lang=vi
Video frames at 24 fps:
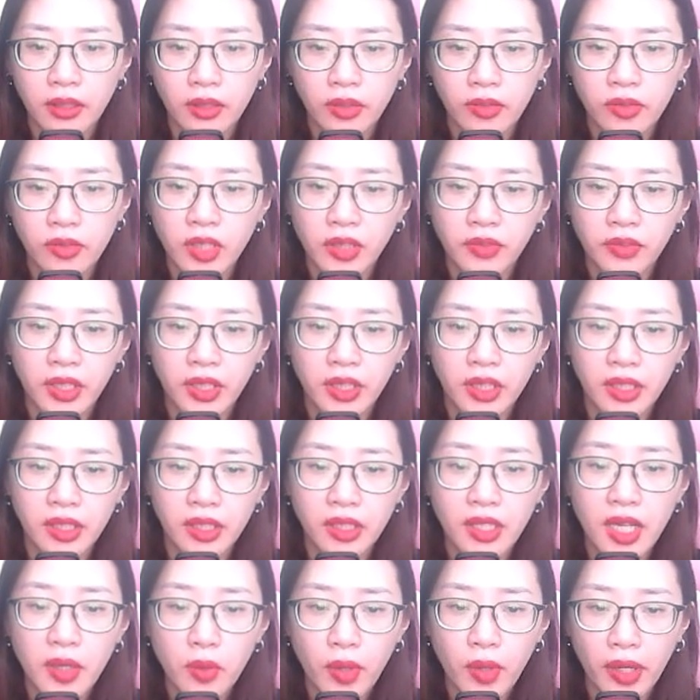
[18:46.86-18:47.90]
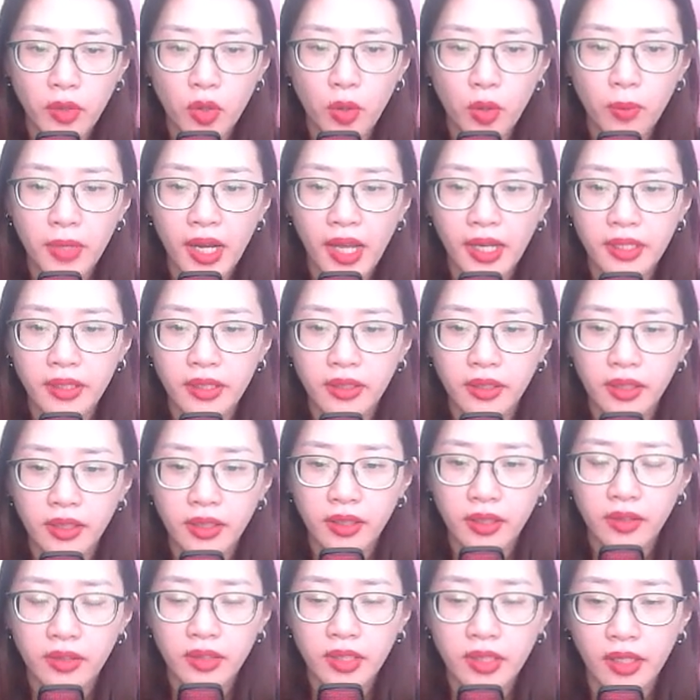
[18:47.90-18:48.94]
Nhưng vì kế hoạch hôm nay
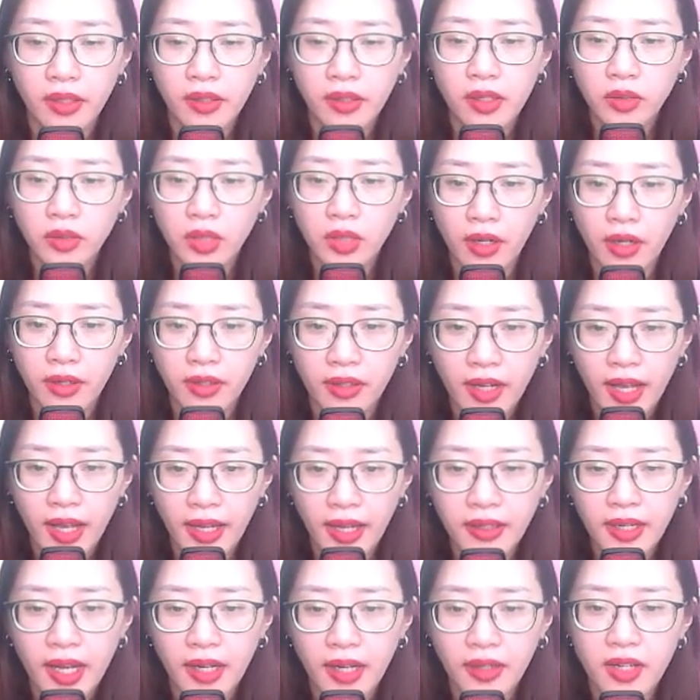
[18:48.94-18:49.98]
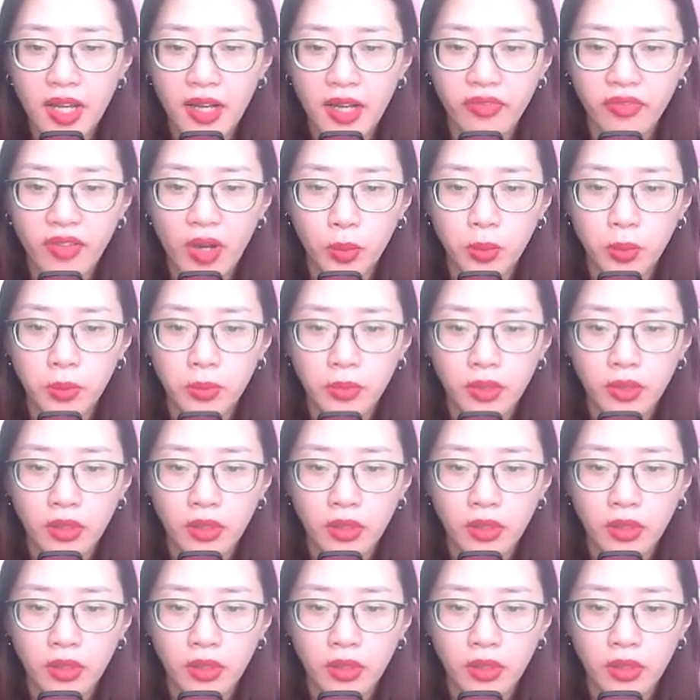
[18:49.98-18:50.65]
chỉ có tận khả năng đề phòng.